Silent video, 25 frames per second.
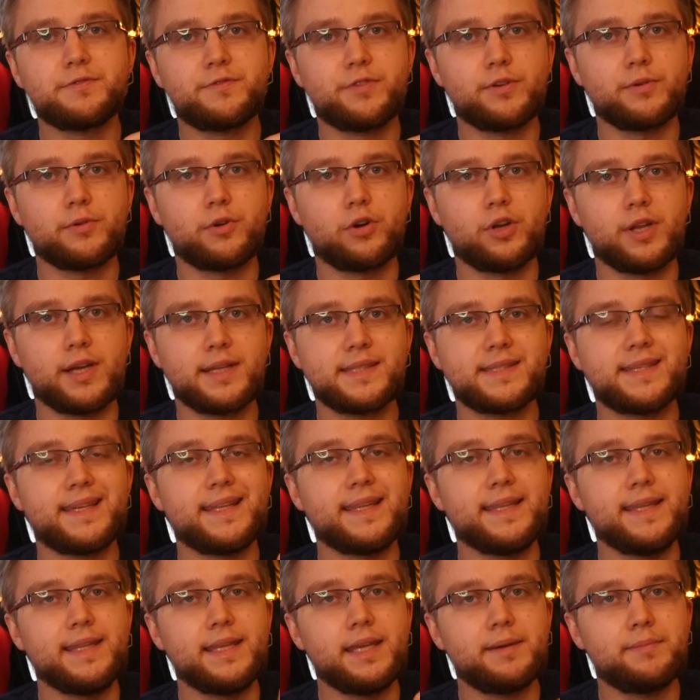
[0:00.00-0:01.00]
swoją
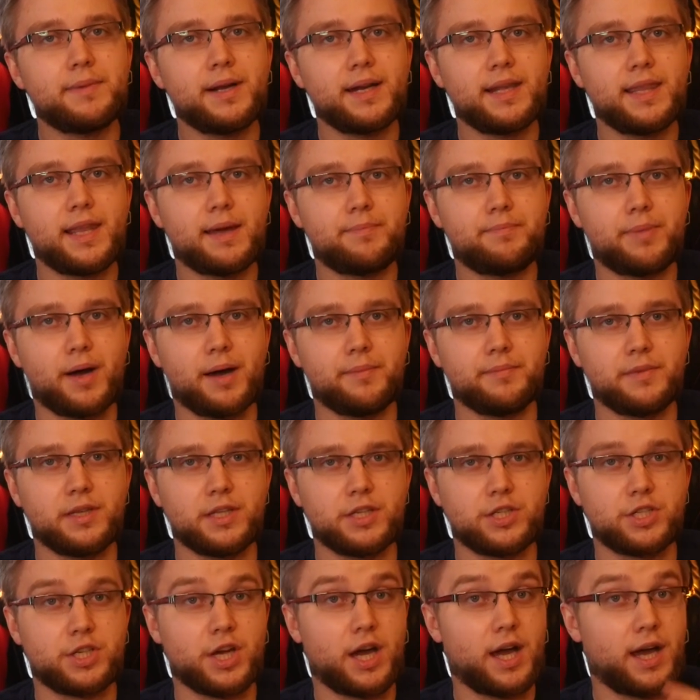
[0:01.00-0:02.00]
kolekcję niemal na
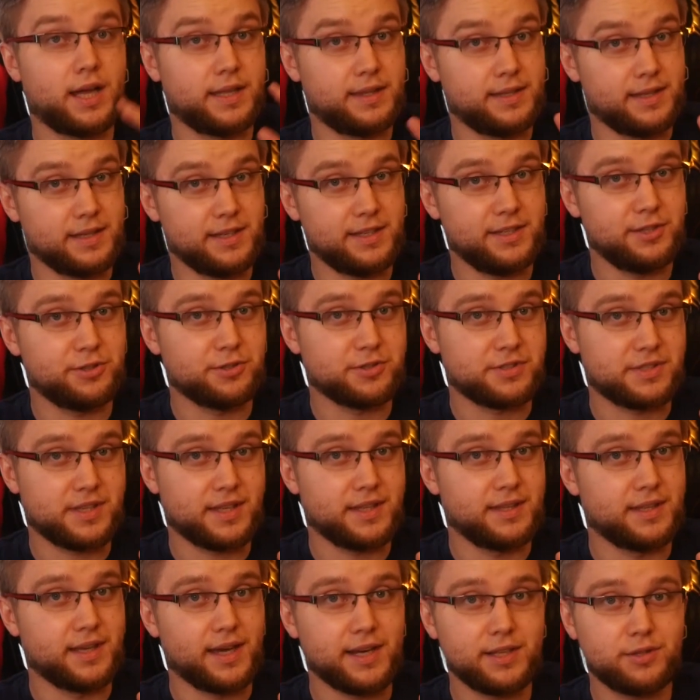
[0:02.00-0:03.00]
pamięć, a deki do
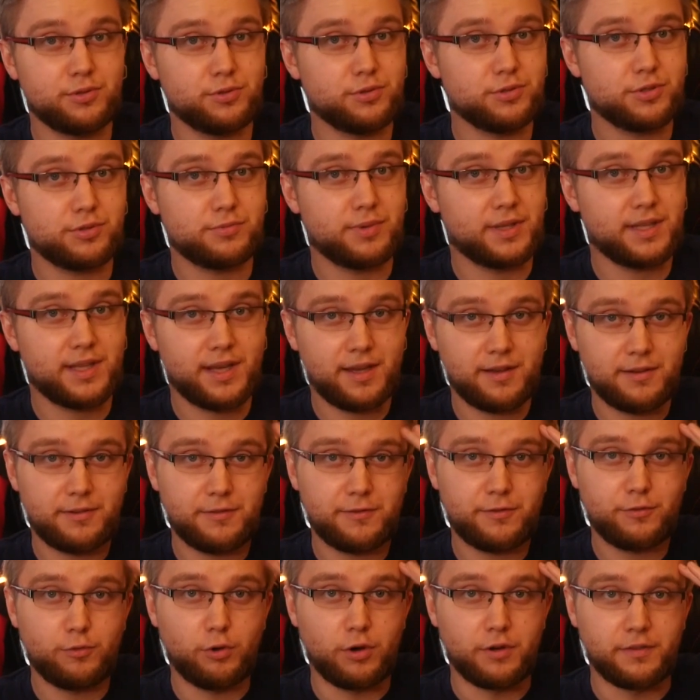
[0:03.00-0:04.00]
standardu
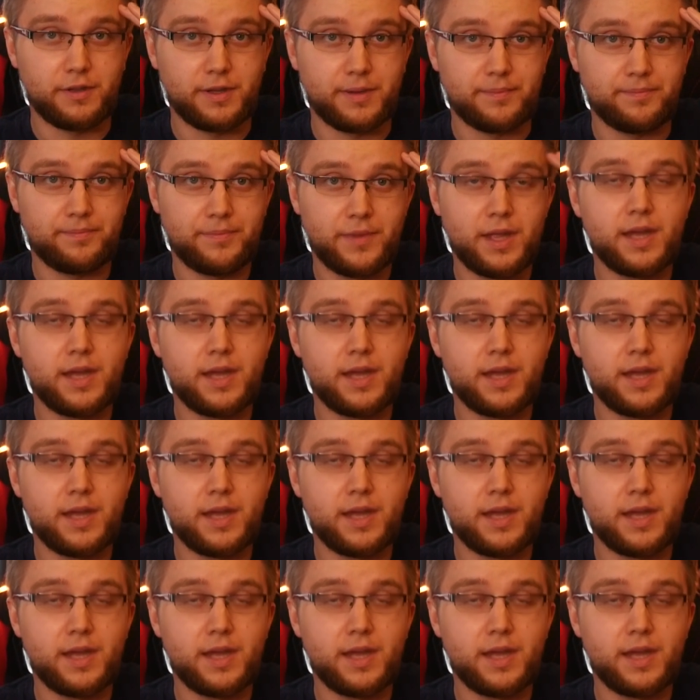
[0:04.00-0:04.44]
składałem w głowie.